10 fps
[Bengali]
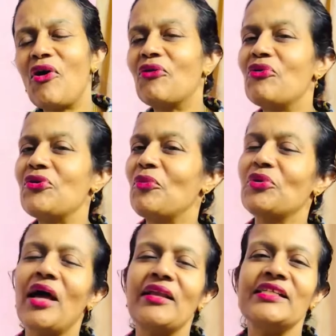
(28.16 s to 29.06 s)
তখন
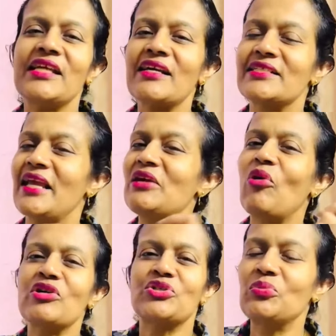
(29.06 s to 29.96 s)
মোনালিসা সেই
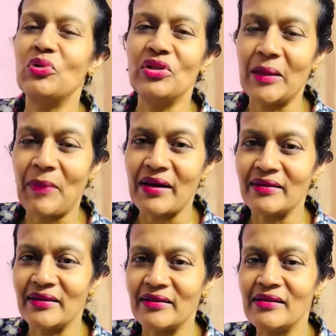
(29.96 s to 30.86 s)
কষ্ট ভুলতে
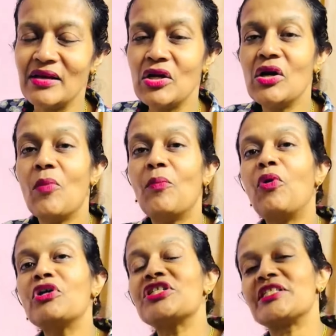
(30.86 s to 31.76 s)
পারেনি
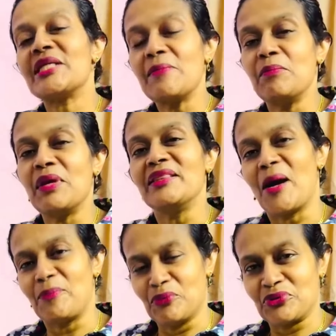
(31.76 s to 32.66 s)
পশ্চিম
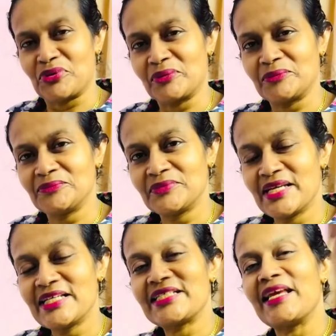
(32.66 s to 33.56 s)
মিদনাপুর
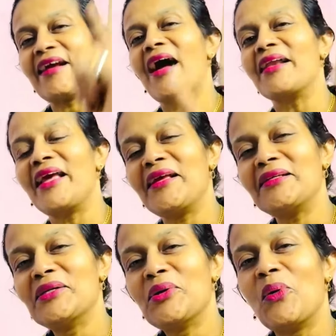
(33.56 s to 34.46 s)
সেখানে
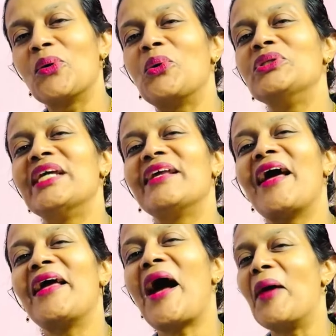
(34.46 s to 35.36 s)
ও খুঁজে
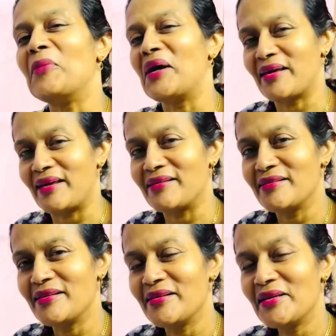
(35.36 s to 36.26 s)
নেয় আমাকে
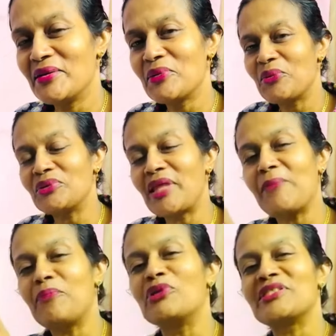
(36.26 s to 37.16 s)

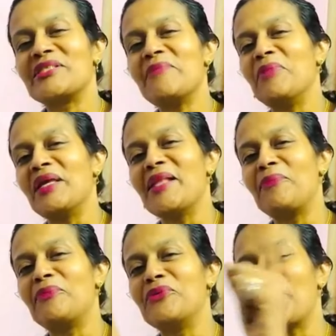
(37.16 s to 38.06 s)
কোথায় পশ্চিম
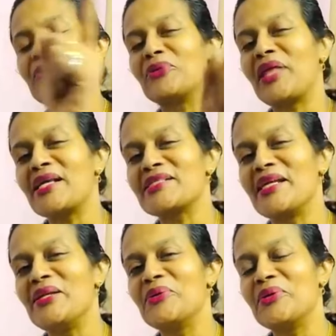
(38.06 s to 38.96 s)
মিদনাপুর আর কোথায়
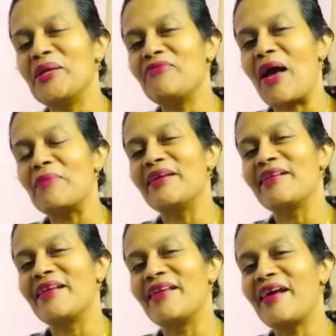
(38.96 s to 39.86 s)
শিলিগুড়ি
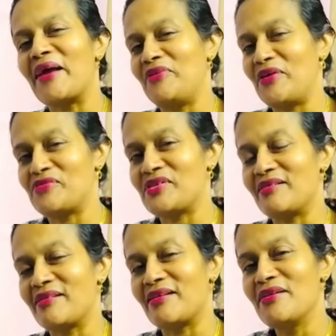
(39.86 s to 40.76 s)
ফ্যামিলি ক্লিনিক আইভিএফ
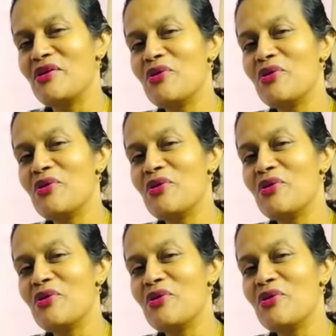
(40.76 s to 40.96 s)
সেন্টার